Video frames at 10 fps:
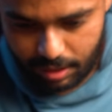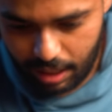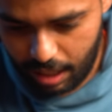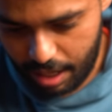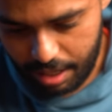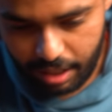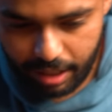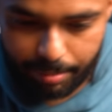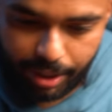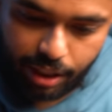والله ان
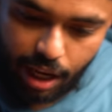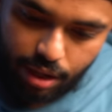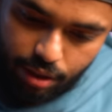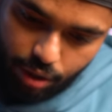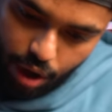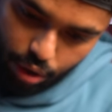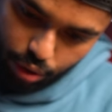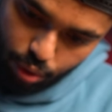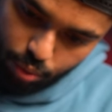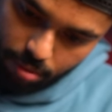اليمني قال لي ان هذه
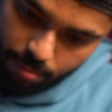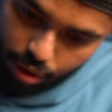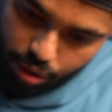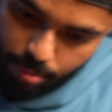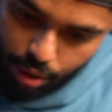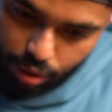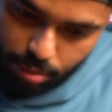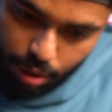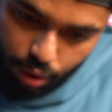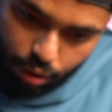حلوه مره مره
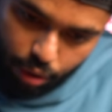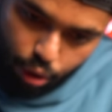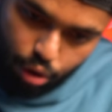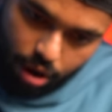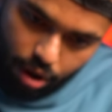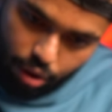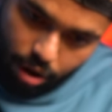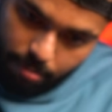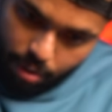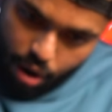مره خذها هذه
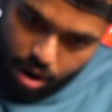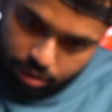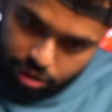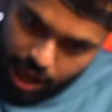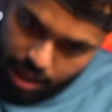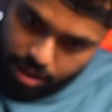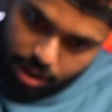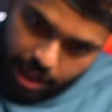حمراء صادق